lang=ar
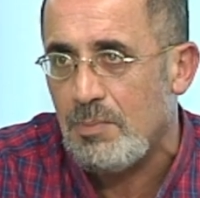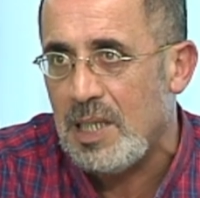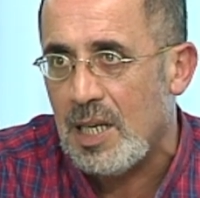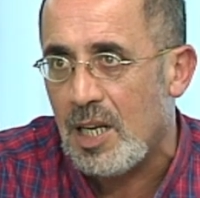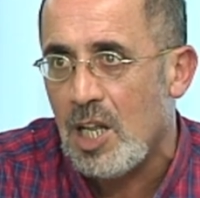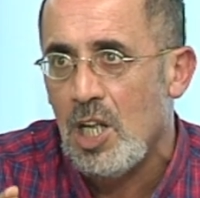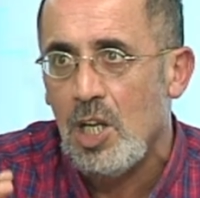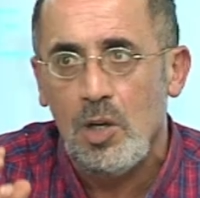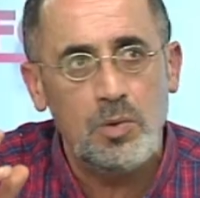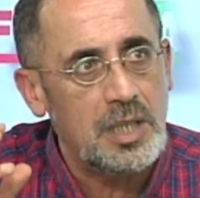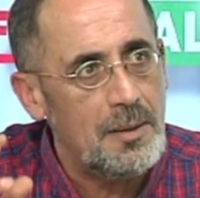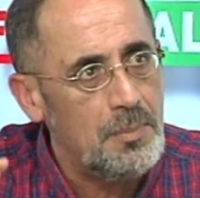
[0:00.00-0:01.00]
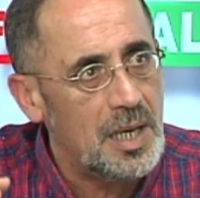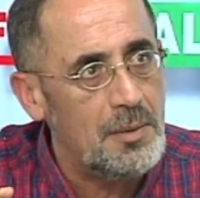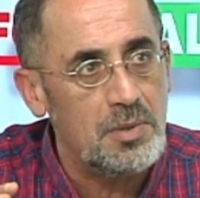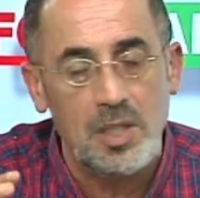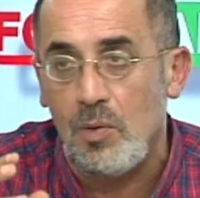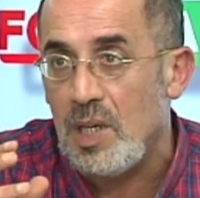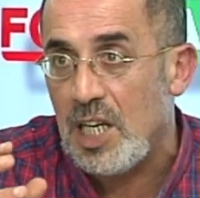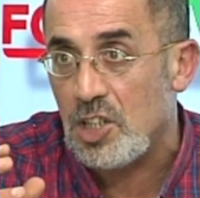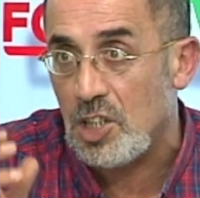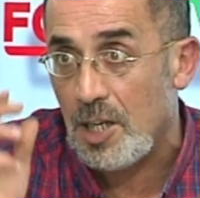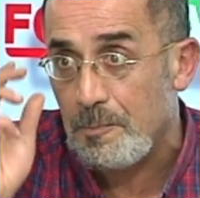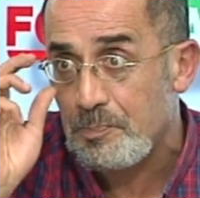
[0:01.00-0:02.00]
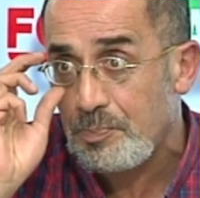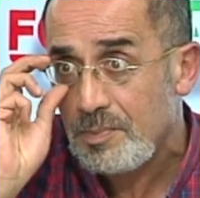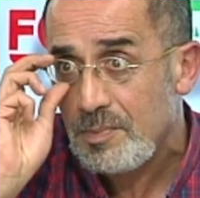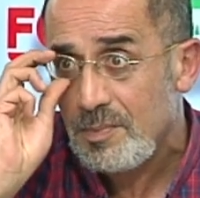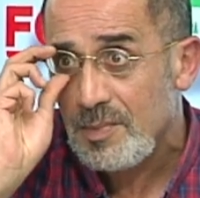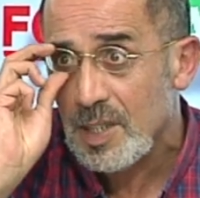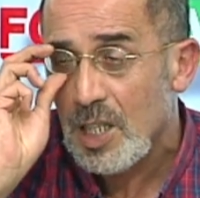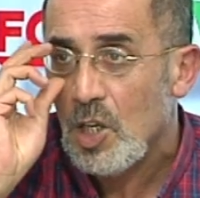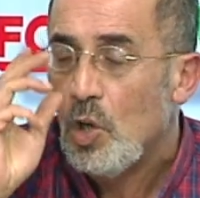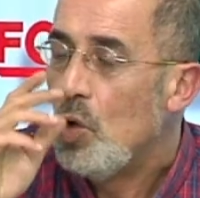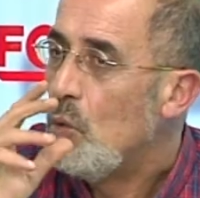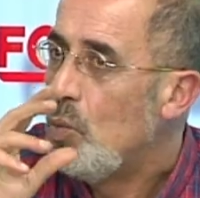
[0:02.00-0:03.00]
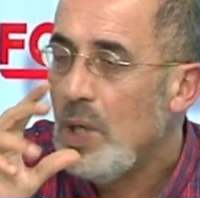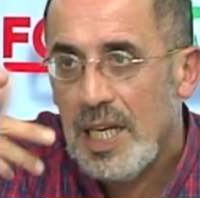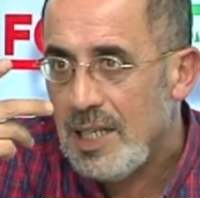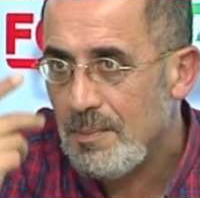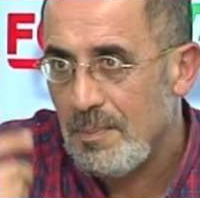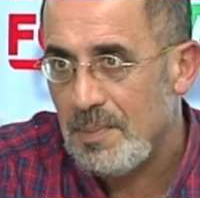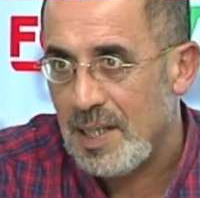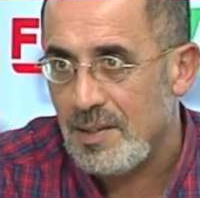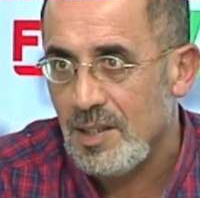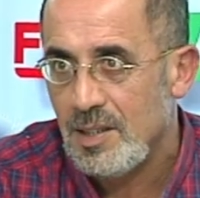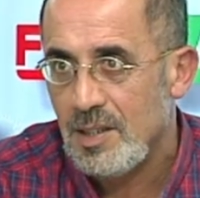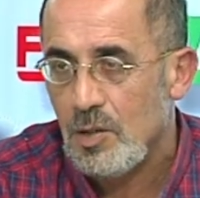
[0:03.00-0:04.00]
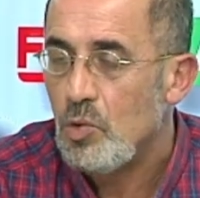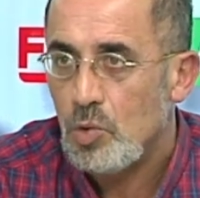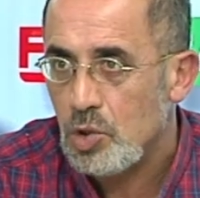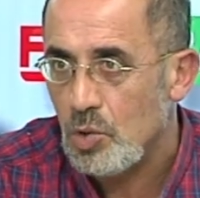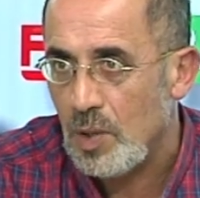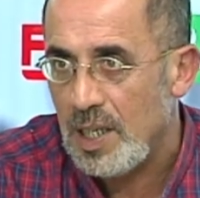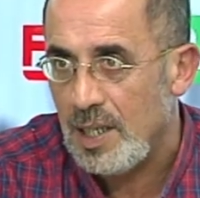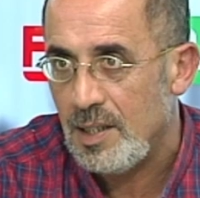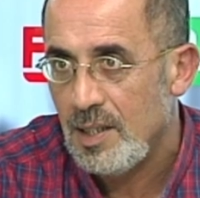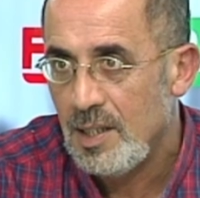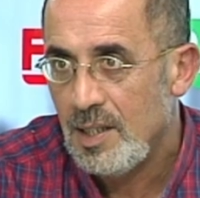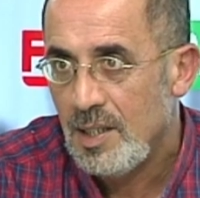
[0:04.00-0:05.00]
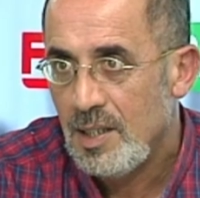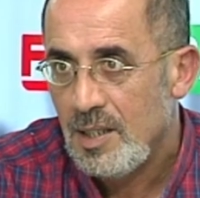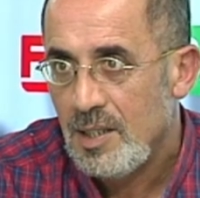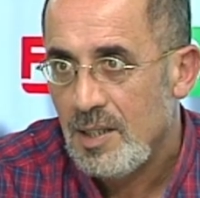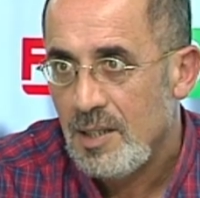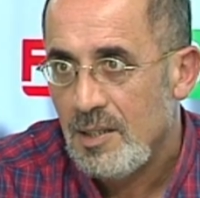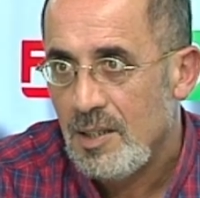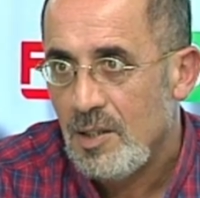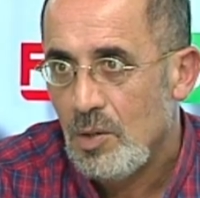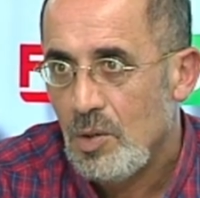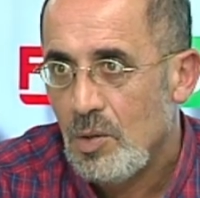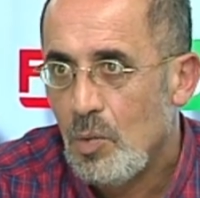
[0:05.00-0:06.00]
مليار وتخبيه خمسه ولا 10 والحل من بعد وشنو هو الحل؟ صحيح جوسكا